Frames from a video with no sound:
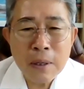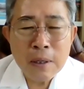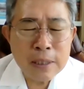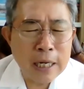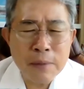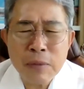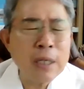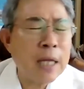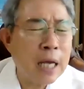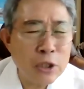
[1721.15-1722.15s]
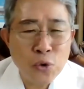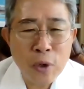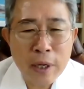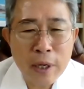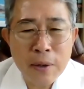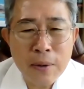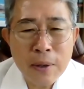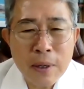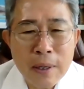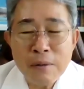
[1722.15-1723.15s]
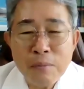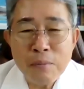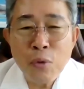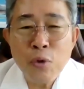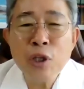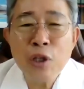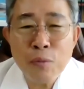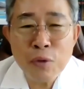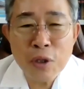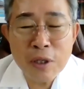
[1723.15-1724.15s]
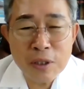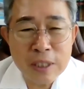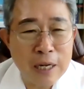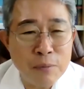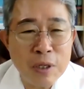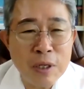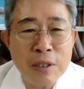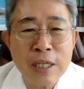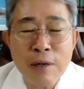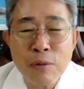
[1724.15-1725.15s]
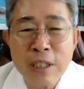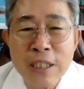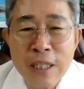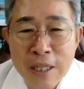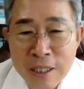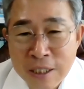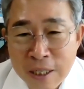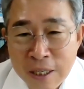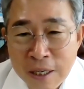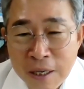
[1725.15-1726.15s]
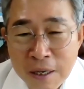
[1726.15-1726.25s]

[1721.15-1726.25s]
사람들이 다 좋아해요. 본인이 없는 데서 사람들이 그 사람을 칭찬하기 시작해.